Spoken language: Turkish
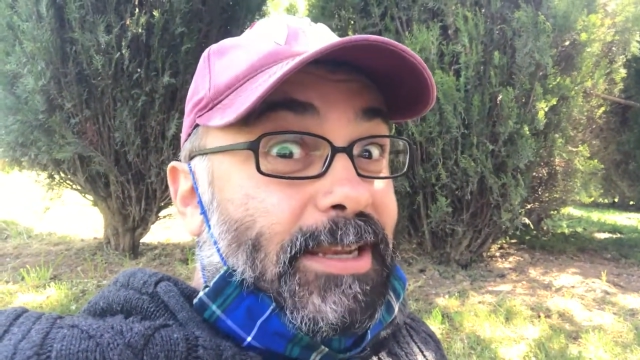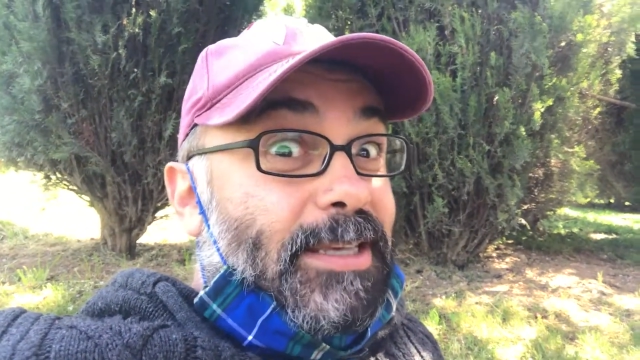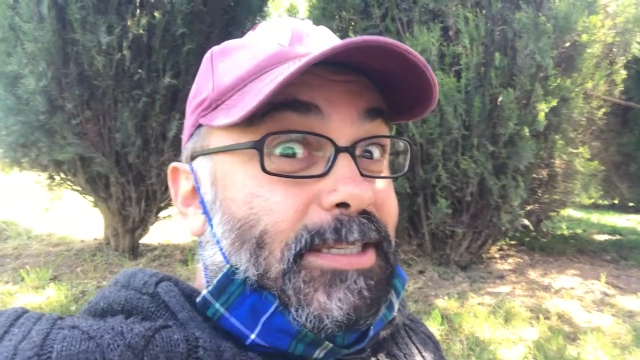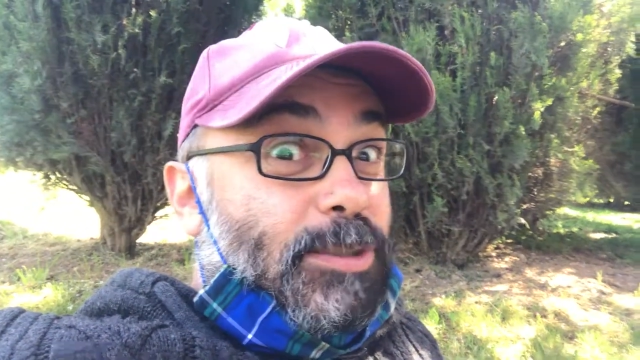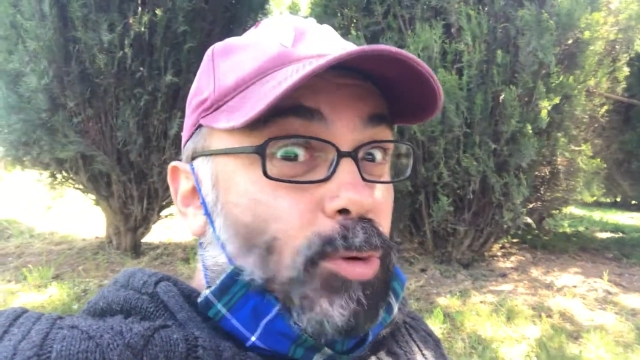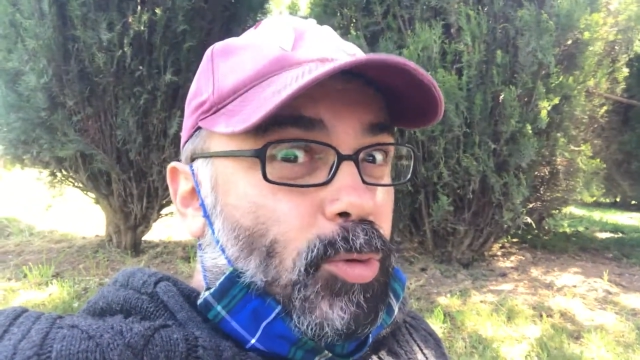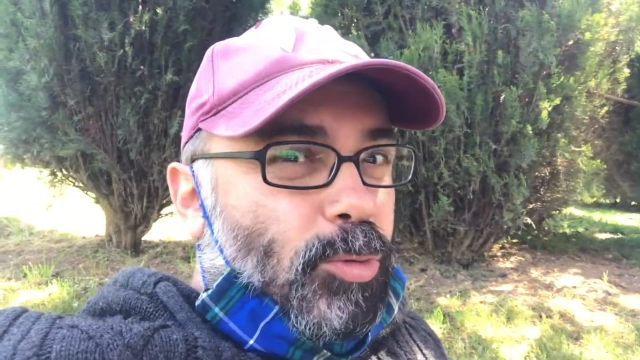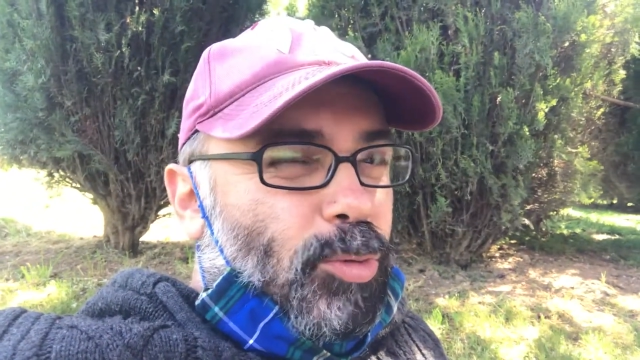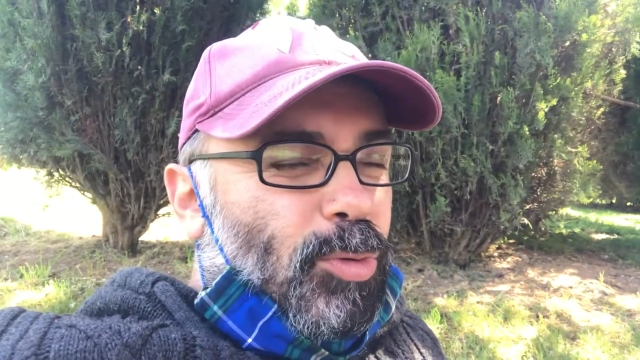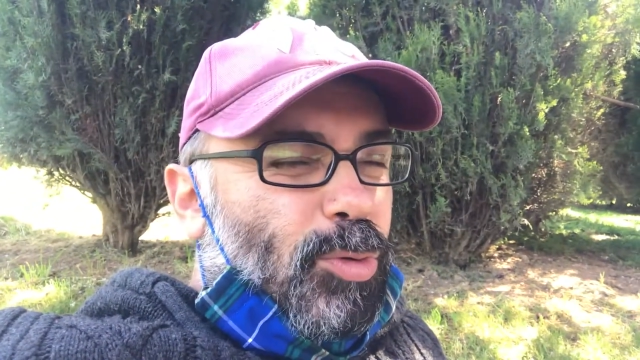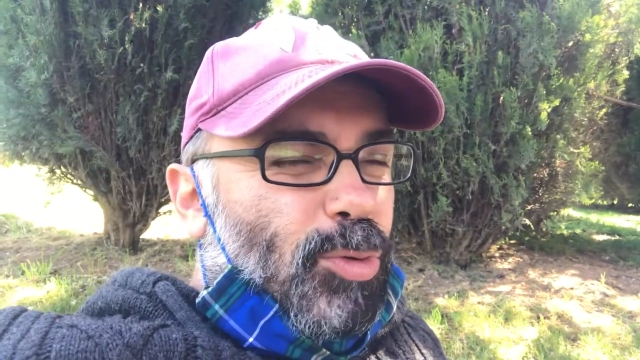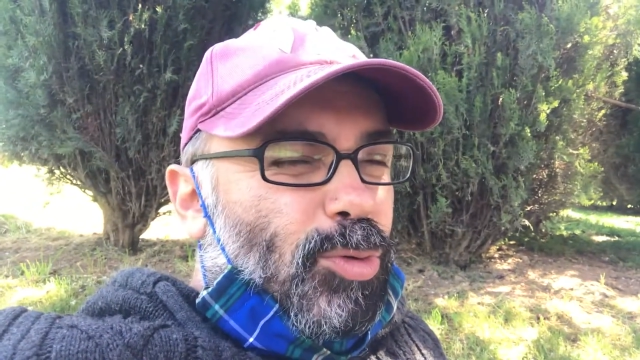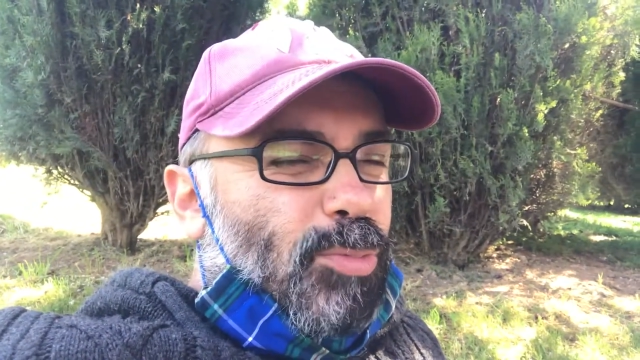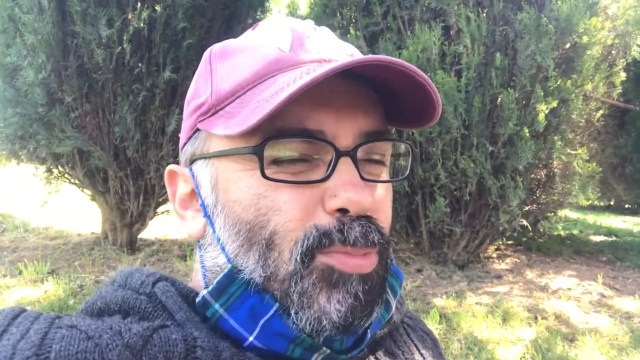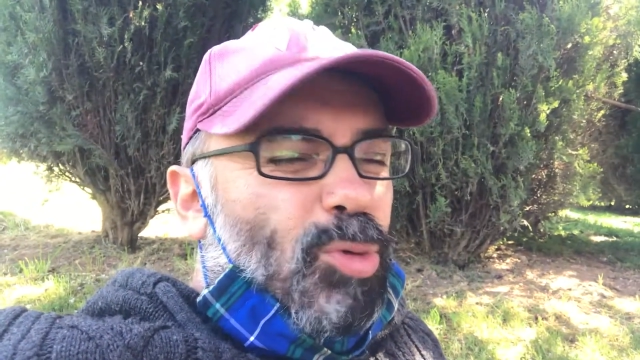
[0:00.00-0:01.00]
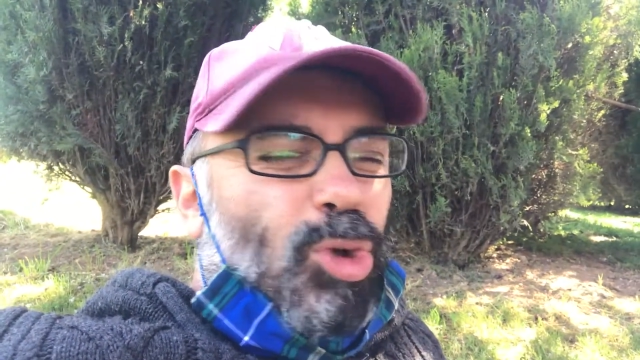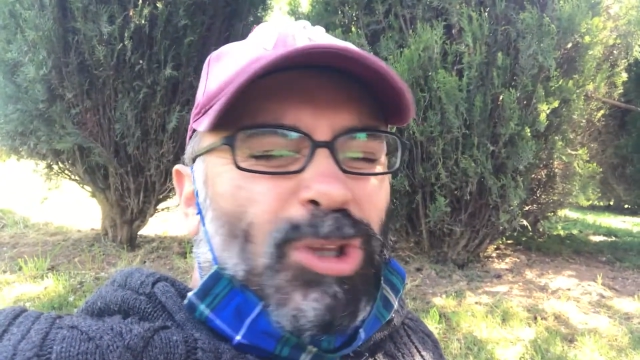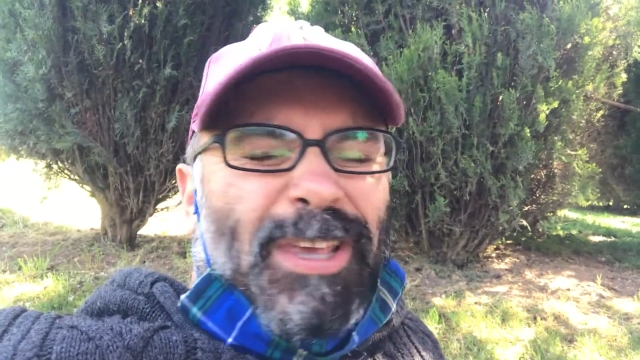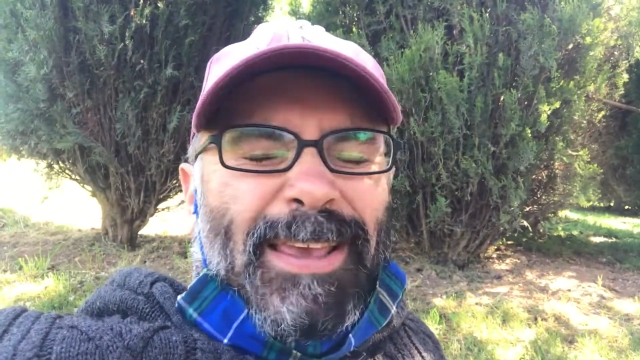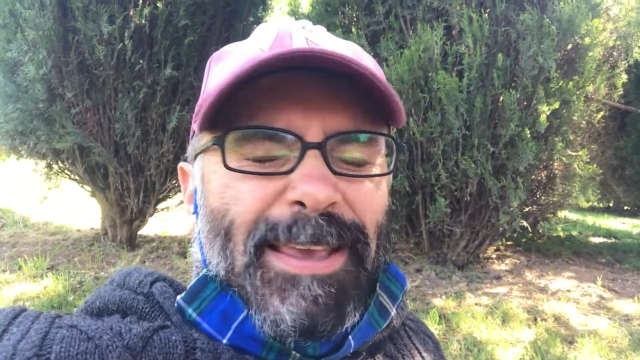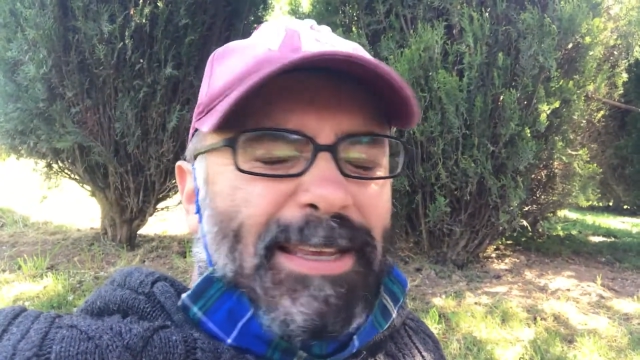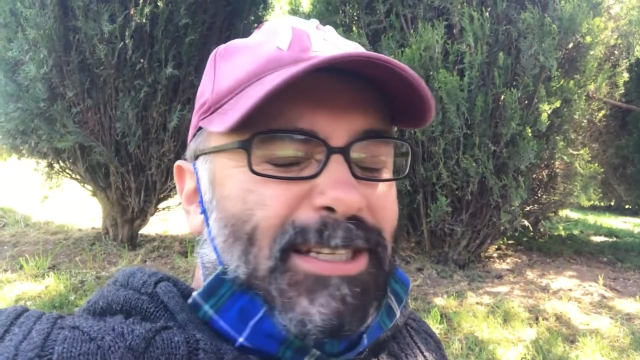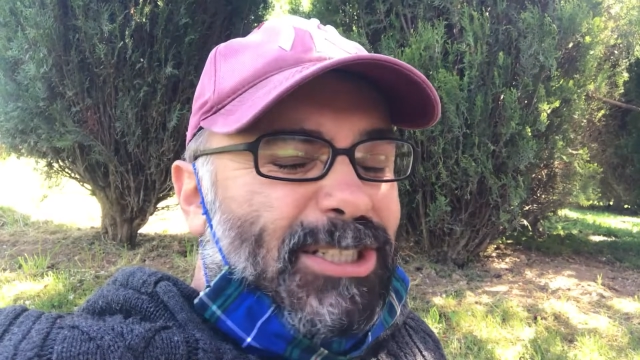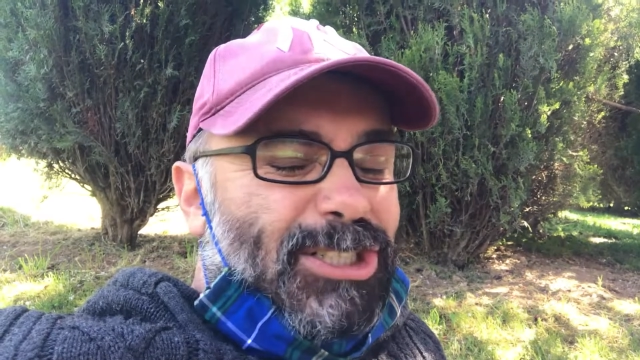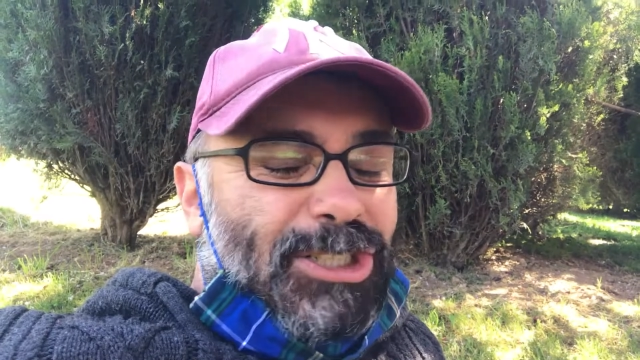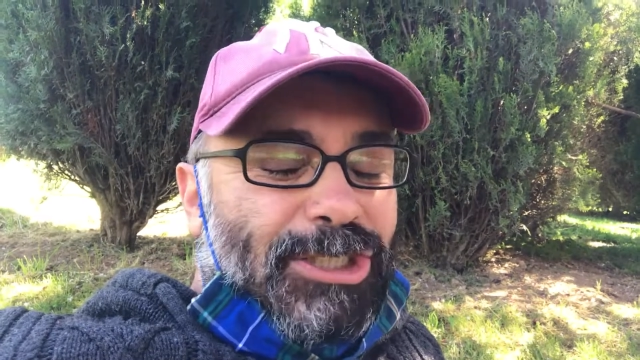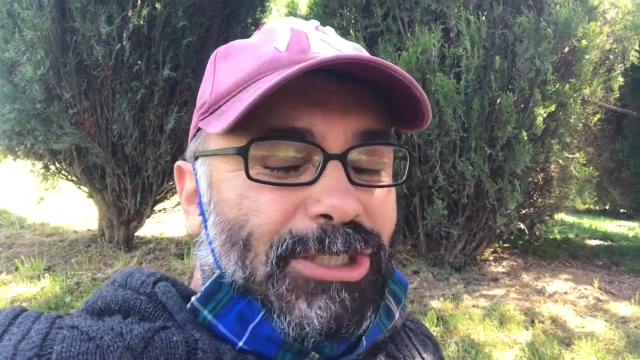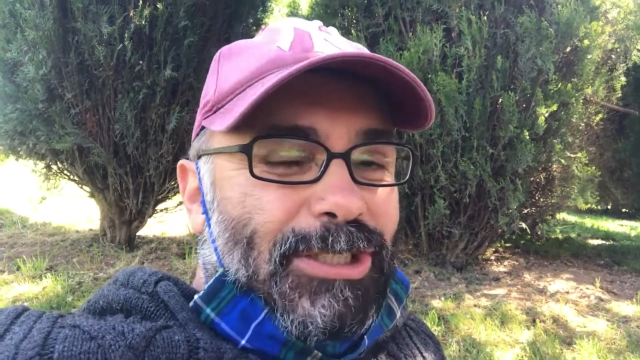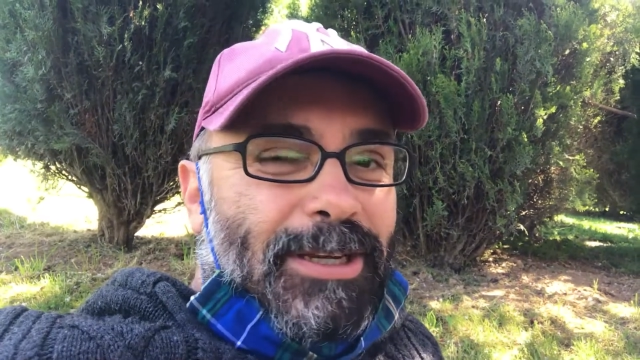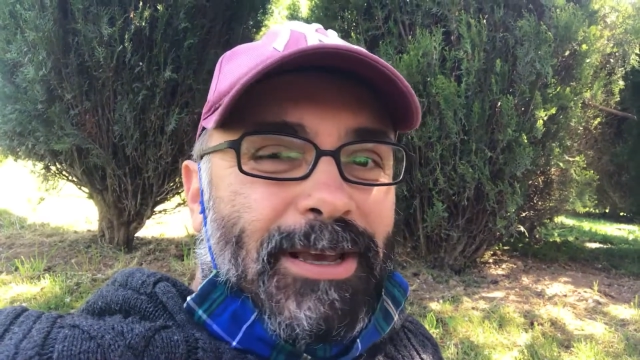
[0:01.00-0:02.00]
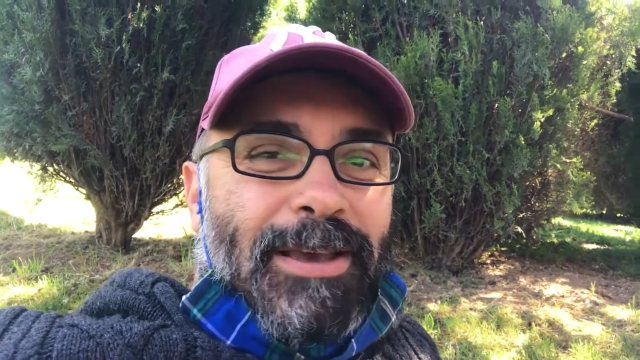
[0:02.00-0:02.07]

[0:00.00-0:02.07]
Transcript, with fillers: izliyorsunuz. Müthiş.